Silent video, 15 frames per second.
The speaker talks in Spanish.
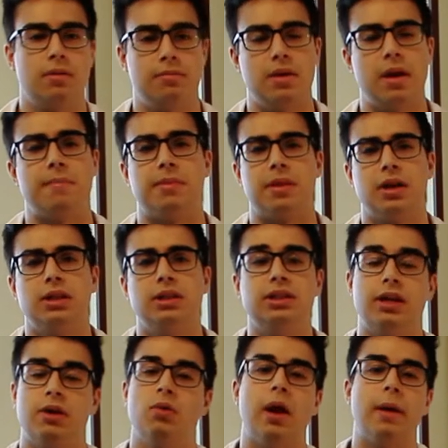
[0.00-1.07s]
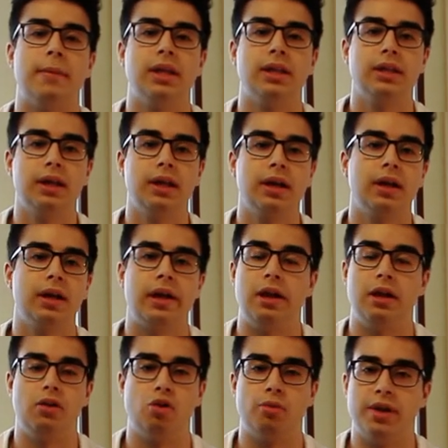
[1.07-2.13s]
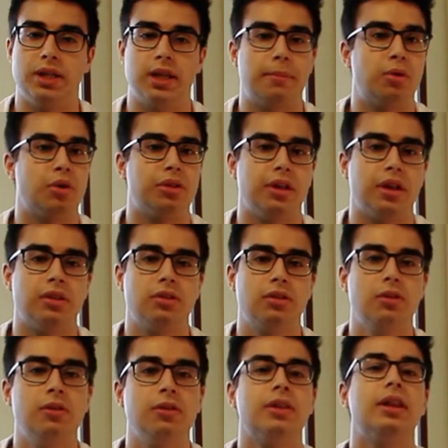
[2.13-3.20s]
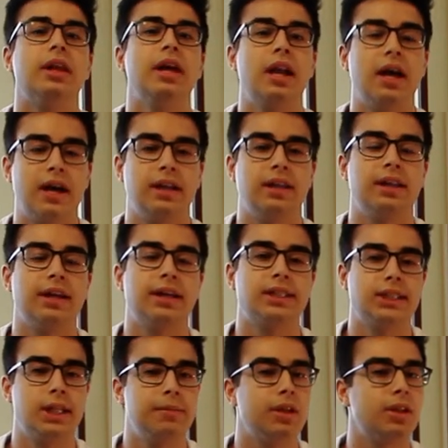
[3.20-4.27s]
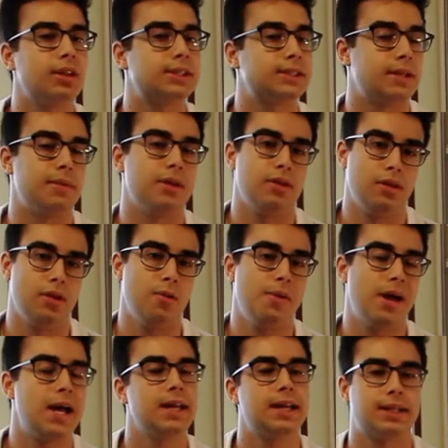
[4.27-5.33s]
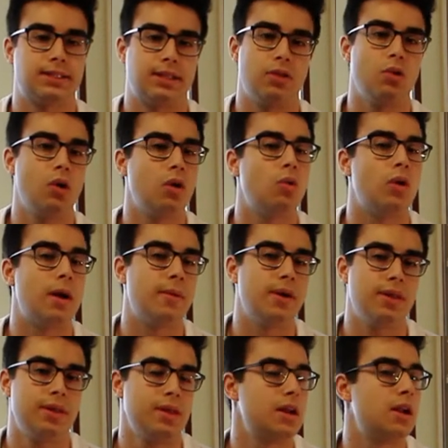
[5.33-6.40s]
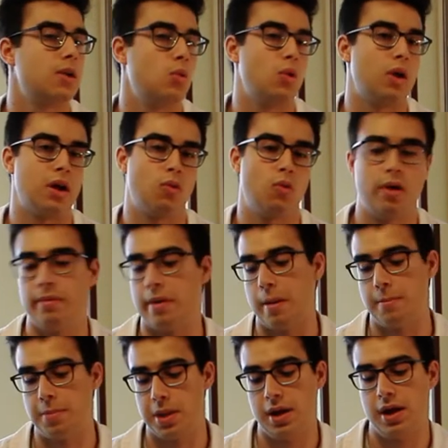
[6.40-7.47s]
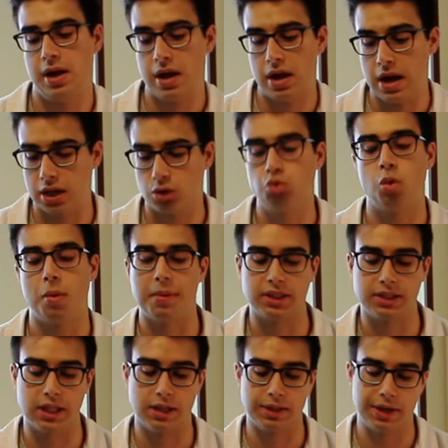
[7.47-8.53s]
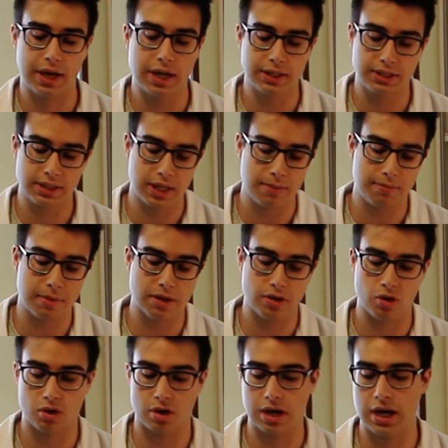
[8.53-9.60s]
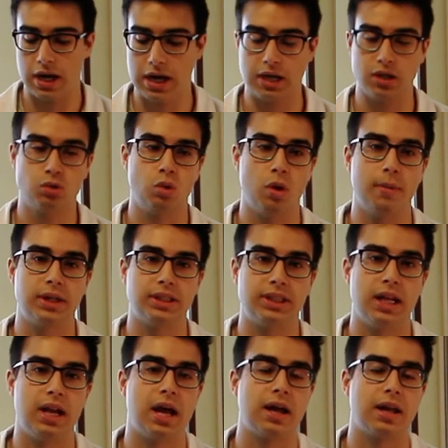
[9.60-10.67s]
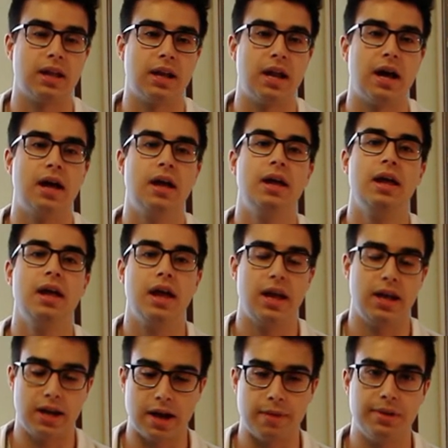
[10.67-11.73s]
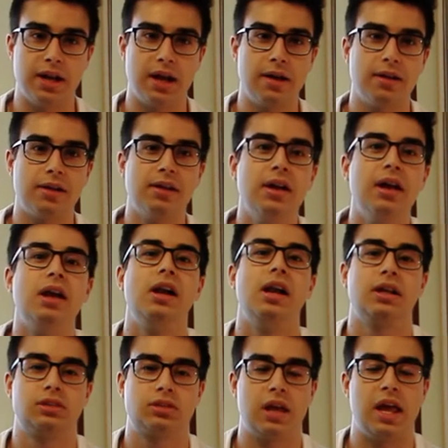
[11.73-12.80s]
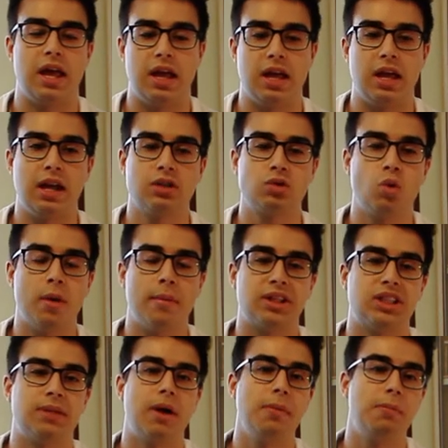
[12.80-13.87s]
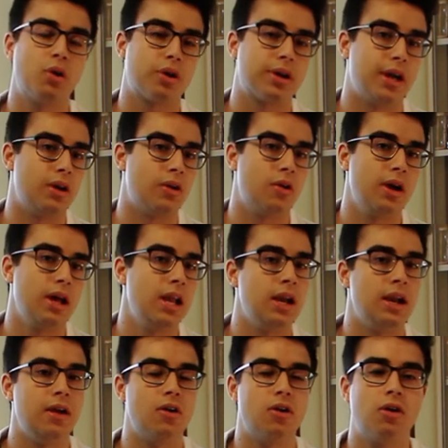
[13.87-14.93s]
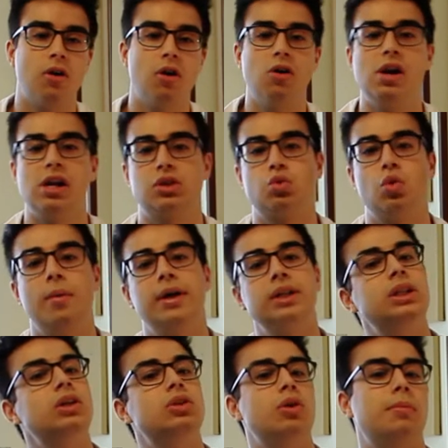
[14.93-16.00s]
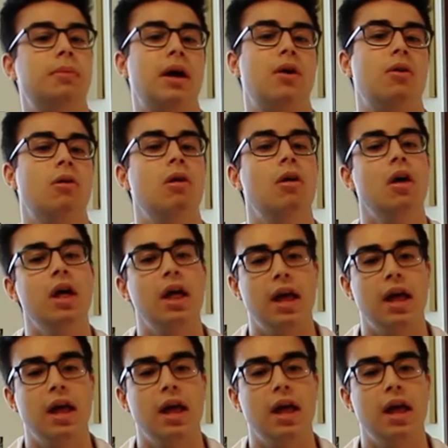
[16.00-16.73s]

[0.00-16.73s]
Bien, seguramente el 90% de la gente que esté viendo este vídeo haya estado alguna vez en alguna cueva. Las cuevas del Drach en Mallorca, las cuevas del Águila en Ávila, las, eh, las cuevas de Valporquero, El León o las cuevas del Soplao.